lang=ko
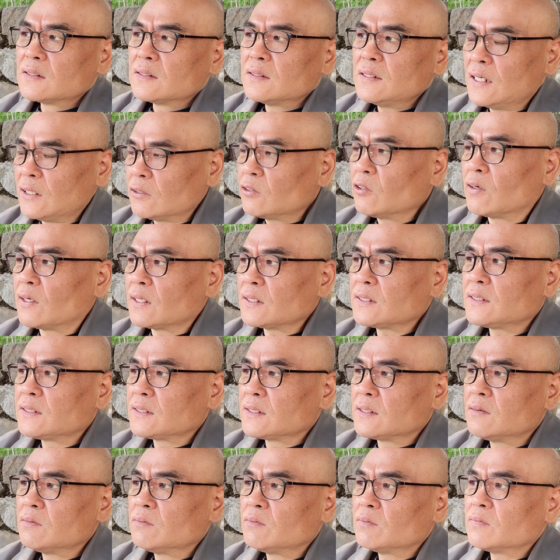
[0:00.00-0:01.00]
예도가
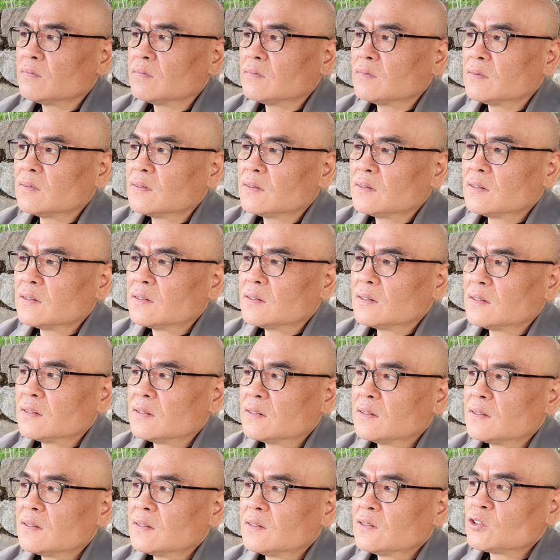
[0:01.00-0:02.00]
지금
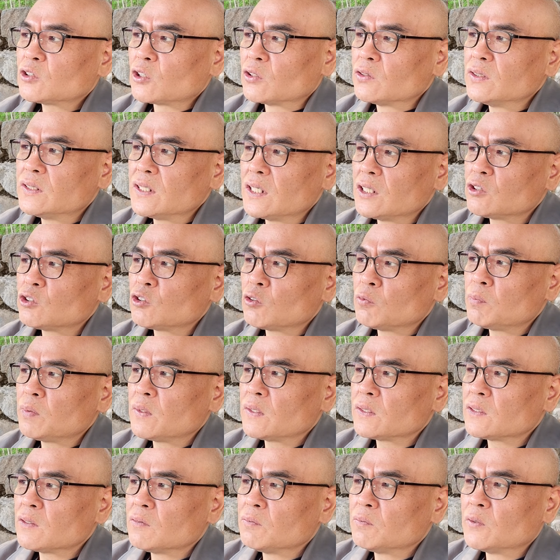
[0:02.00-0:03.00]

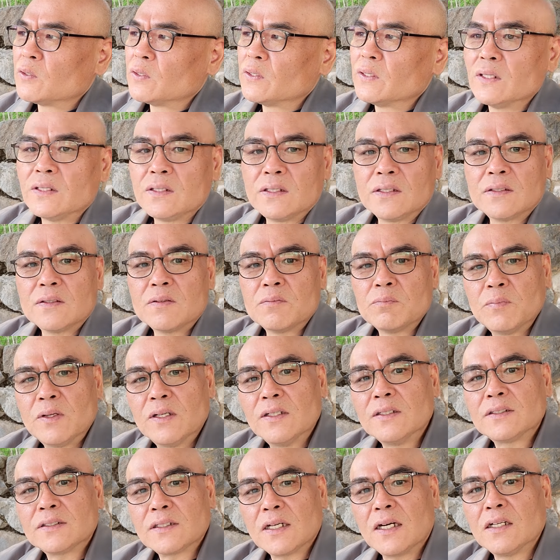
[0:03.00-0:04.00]
존재숲에서 보이는
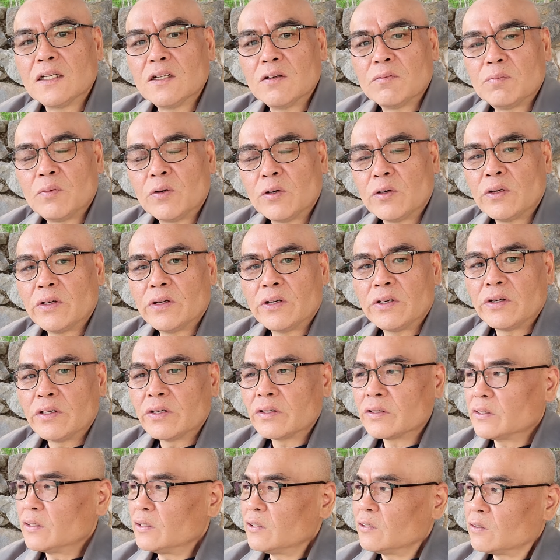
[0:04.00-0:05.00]
먼 산이 보여.
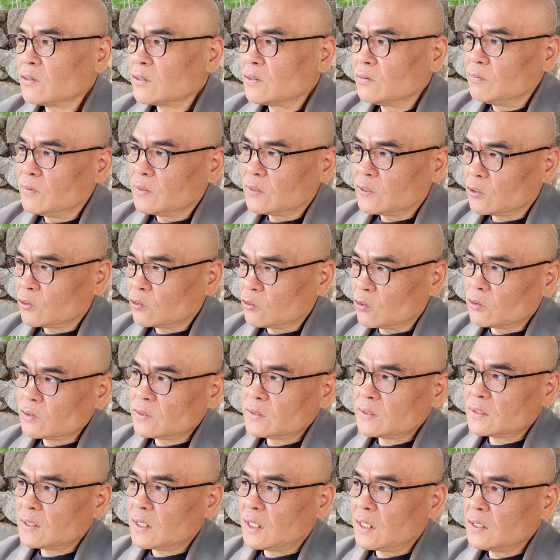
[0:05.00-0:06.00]
그리고 그 밑에
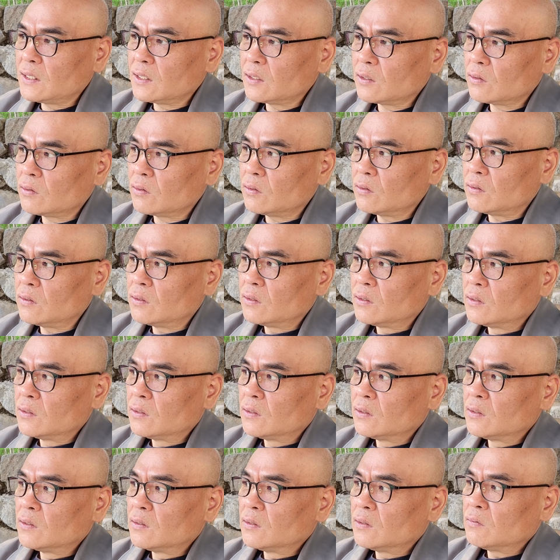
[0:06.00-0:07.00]
도시가 있고,
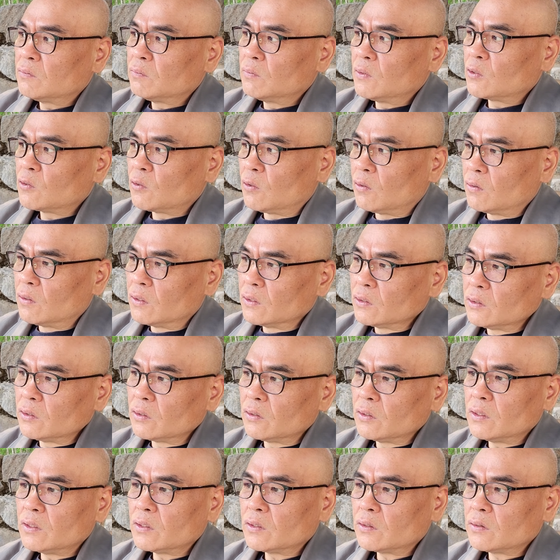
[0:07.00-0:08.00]
뭐
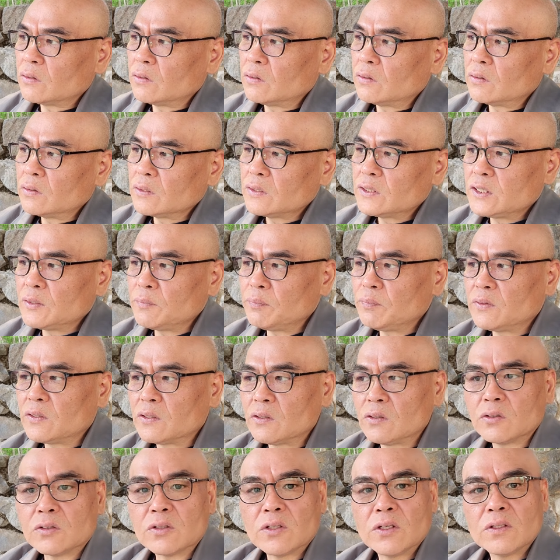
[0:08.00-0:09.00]
공원도 있고,
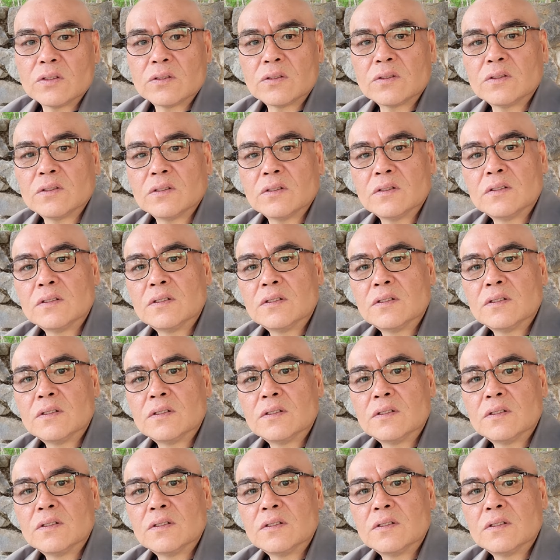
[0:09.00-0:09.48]
집들도 있고,